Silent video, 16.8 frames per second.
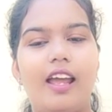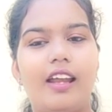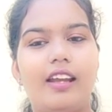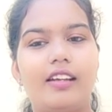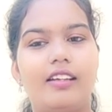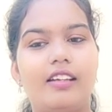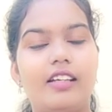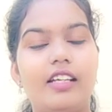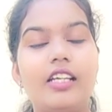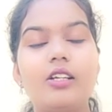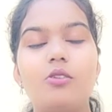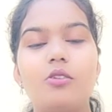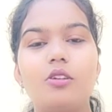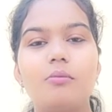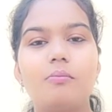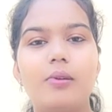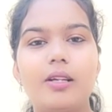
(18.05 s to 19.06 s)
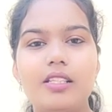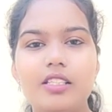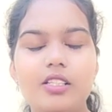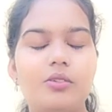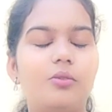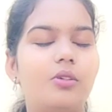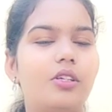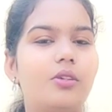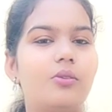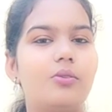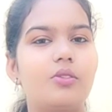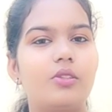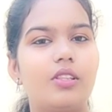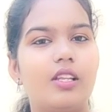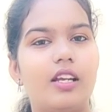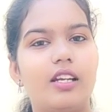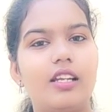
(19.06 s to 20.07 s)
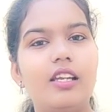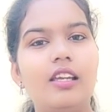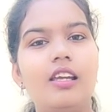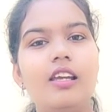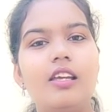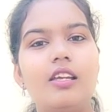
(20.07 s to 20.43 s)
అండ్ ఇంకొక మంచి గుడ్ న్యూస్ ఉందండి